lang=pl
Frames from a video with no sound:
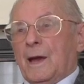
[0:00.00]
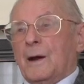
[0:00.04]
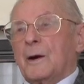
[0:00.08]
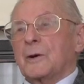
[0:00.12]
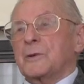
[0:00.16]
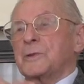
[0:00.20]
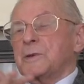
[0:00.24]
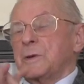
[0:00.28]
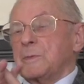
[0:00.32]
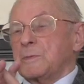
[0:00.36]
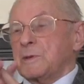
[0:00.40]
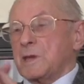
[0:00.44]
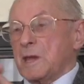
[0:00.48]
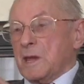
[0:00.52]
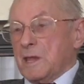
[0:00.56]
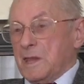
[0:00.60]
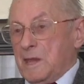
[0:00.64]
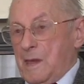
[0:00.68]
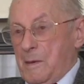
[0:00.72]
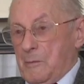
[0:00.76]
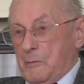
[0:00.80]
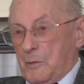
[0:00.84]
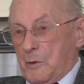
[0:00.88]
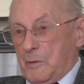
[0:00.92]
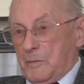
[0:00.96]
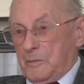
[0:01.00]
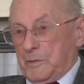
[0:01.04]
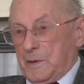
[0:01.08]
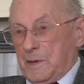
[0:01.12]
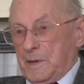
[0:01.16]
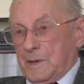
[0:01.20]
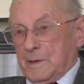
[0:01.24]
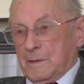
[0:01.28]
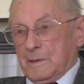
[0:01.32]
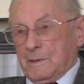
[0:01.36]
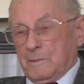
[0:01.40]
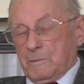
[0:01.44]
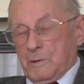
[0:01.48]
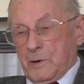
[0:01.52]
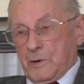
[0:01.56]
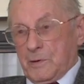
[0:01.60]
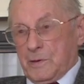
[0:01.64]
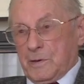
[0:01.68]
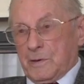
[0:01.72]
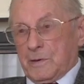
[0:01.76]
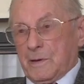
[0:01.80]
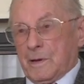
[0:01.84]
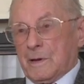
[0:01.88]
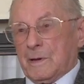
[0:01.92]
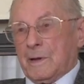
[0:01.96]
o czym się nie mówi
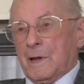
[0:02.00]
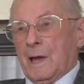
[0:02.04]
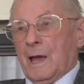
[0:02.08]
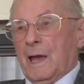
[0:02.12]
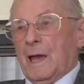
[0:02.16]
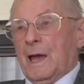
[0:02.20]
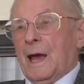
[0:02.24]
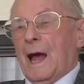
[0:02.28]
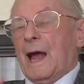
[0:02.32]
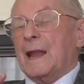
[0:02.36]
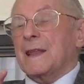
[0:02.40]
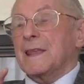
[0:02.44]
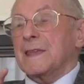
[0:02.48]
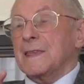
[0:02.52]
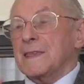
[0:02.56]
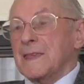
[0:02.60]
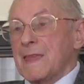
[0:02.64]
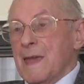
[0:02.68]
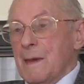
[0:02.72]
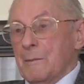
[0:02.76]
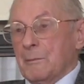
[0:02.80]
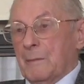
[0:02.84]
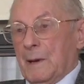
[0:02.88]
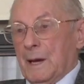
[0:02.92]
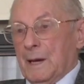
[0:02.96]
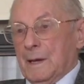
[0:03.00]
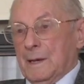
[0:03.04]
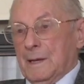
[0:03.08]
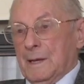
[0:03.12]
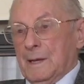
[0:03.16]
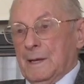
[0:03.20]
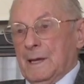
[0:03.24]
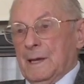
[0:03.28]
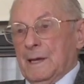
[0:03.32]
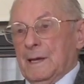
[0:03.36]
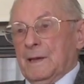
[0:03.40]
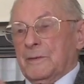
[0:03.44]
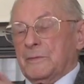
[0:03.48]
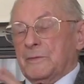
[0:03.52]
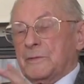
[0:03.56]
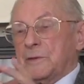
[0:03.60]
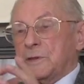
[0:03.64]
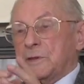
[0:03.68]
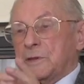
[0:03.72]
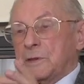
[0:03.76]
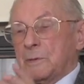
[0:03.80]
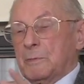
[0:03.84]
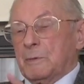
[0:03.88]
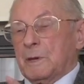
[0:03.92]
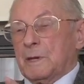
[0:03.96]
głośno, ale nie ma.
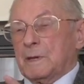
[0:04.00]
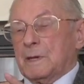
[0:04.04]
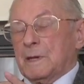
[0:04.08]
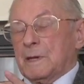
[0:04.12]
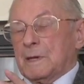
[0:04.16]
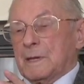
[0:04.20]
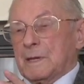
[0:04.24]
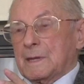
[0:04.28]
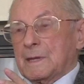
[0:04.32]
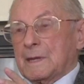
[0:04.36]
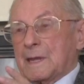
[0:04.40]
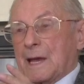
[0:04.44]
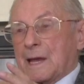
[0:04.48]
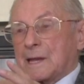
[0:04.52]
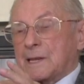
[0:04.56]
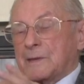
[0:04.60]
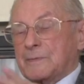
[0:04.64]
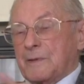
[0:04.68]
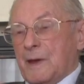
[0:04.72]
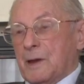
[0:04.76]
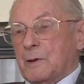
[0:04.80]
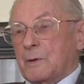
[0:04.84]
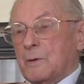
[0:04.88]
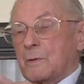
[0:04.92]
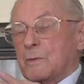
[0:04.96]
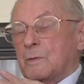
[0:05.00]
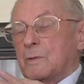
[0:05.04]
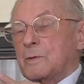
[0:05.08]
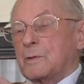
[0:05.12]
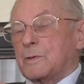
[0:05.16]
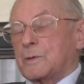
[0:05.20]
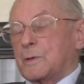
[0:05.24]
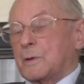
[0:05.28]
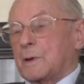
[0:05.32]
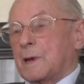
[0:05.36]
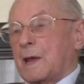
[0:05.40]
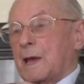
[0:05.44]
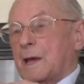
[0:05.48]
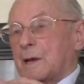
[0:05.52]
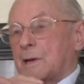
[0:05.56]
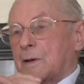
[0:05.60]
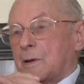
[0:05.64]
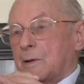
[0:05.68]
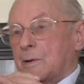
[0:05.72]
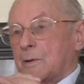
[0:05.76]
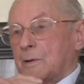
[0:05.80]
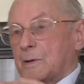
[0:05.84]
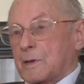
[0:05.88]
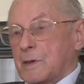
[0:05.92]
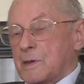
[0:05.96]
Widzimy tak zwaną kulturę
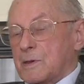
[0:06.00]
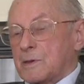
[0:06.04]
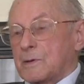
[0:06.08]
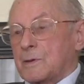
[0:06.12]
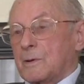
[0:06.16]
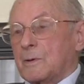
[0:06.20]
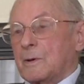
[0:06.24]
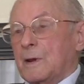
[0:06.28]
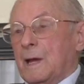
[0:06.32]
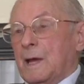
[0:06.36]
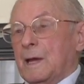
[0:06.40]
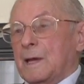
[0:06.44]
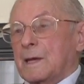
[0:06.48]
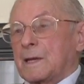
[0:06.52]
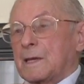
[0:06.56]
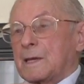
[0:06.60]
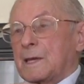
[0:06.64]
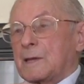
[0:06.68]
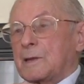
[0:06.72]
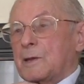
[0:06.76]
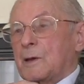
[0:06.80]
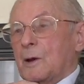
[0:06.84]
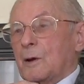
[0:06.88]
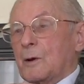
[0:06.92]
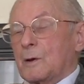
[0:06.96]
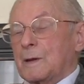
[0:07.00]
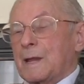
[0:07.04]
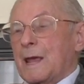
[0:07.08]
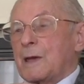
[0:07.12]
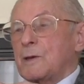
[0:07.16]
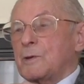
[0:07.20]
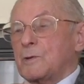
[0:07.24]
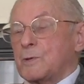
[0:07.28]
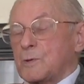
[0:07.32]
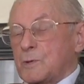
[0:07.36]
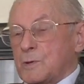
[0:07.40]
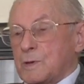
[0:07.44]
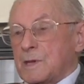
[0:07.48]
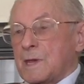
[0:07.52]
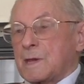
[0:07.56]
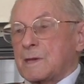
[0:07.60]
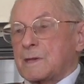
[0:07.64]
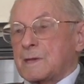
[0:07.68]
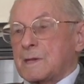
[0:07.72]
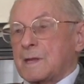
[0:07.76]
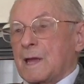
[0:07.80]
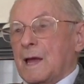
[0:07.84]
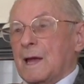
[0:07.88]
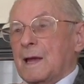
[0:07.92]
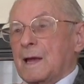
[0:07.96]
archeologiczną, kiedy ona już
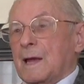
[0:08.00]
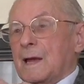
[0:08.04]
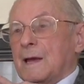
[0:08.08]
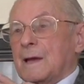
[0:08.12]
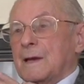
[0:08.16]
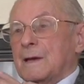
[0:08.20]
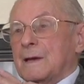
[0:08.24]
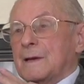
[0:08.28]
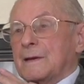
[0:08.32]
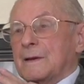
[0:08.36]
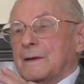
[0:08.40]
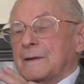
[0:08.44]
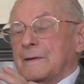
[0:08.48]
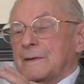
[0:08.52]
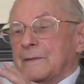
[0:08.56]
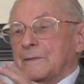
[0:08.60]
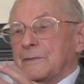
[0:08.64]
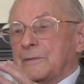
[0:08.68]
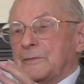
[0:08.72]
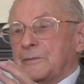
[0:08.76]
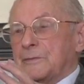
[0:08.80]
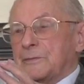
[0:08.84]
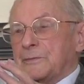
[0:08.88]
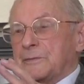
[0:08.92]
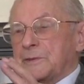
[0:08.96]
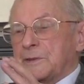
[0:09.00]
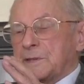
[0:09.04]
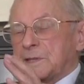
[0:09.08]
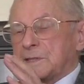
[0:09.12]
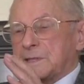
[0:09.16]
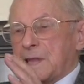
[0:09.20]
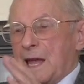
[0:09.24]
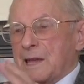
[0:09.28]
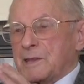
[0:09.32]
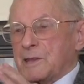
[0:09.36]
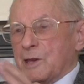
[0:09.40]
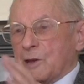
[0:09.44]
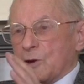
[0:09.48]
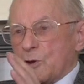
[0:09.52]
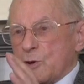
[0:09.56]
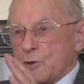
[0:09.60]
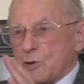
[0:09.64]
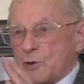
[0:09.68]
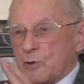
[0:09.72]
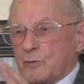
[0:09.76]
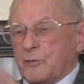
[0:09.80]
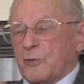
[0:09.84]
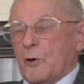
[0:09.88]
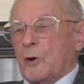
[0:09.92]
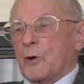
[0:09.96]
jest w stanie
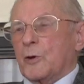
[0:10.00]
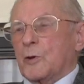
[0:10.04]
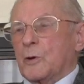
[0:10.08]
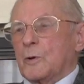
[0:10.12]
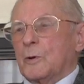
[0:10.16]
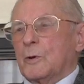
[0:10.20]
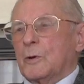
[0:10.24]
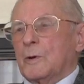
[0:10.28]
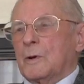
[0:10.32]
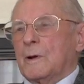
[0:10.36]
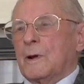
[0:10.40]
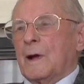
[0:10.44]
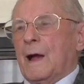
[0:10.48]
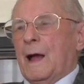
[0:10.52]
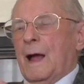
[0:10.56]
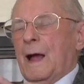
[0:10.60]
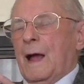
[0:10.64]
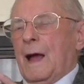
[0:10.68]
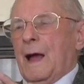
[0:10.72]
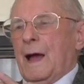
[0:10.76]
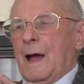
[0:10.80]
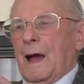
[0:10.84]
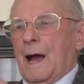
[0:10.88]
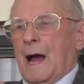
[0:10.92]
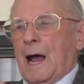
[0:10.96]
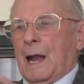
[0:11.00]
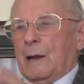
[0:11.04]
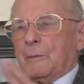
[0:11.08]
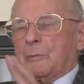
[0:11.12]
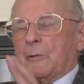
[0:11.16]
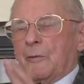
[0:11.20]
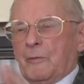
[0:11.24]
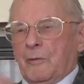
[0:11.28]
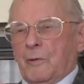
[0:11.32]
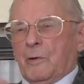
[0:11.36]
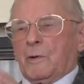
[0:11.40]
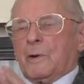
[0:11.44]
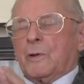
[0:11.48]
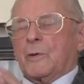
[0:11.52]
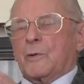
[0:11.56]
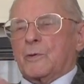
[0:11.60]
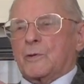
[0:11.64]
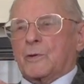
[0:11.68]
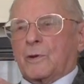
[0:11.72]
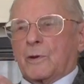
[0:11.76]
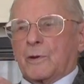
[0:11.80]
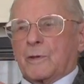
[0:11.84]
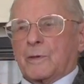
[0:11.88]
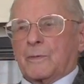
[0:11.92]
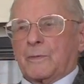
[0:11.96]
rozwoju albo w ogóle
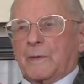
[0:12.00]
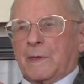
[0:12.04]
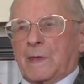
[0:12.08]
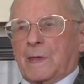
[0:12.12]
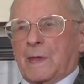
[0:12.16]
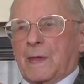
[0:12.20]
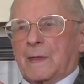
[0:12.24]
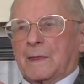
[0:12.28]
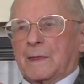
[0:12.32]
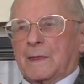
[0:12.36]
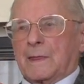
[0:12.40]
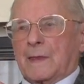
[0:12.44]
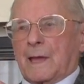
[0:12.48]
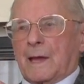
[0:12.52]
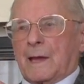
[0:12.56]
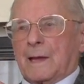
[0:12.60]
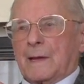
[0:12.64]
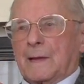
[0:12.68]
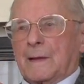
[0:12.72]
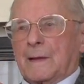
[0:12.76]
już rozwinięta.